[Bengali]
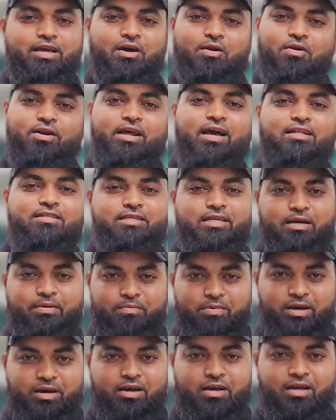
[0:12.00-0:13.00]
কারণে আজকে
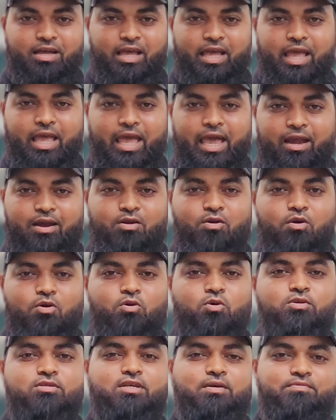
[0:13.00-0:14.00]
আমরা এক লক্ষ
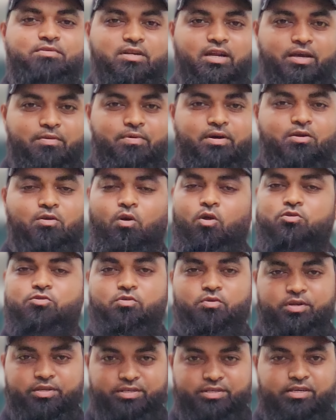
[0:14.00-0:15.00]
সাবস্ক্রাইবার ক্রস
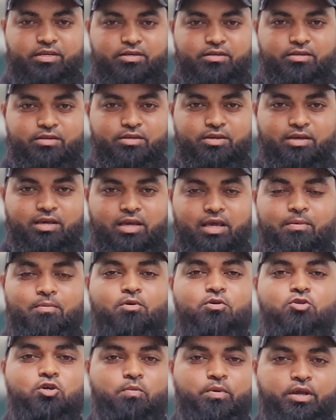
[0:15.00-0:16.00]
করেছি এবং
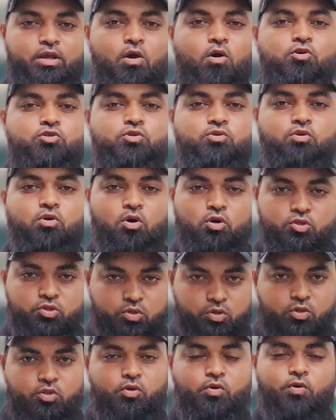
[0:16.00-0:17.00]
সবাইকে অসংখ্য
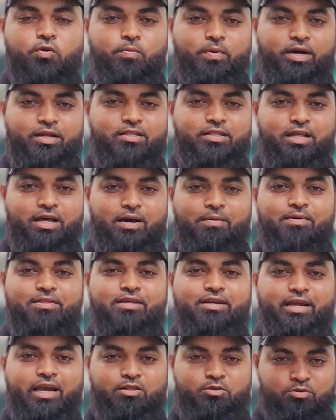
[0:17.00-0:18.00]
অসংখ্য ধন্যবাদ
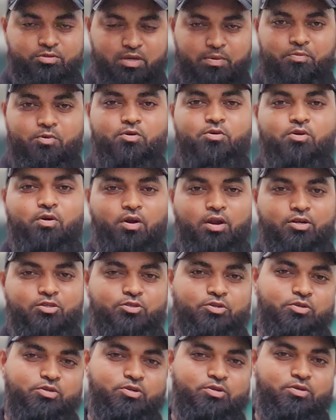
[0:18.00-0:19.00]
আমাদেরকে এত সাপোর্ট করার
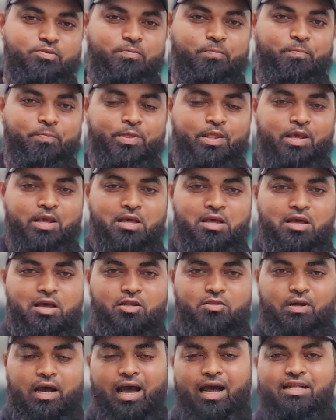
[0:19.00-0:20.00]
জন্য
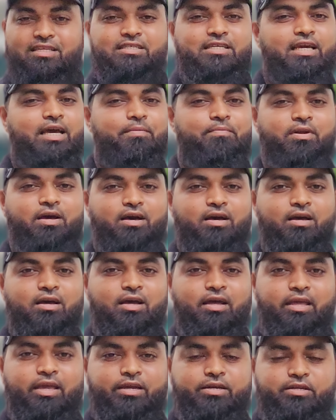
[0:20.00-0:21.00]
তো আজকে আমরা
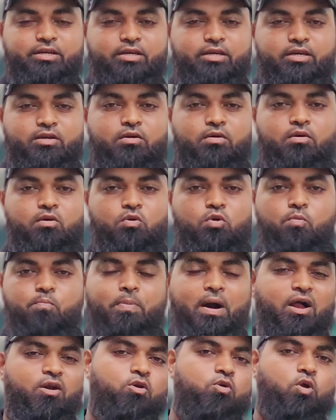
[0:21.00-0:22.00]
একটি খুব
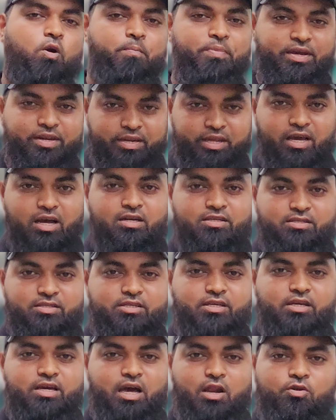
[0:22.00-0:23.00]
ভালো টপিক নিয়ে আসছি
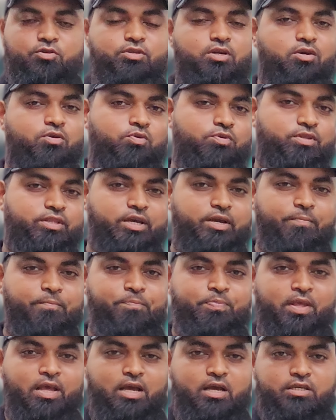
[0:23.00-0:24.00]
আলোচনা করতে
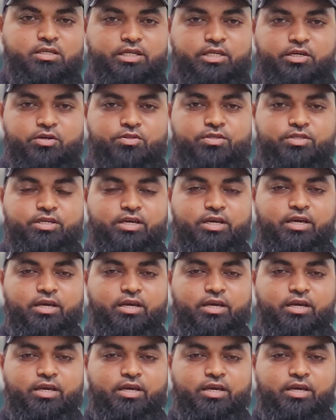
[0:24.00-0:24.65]
সেটি হচ্ছে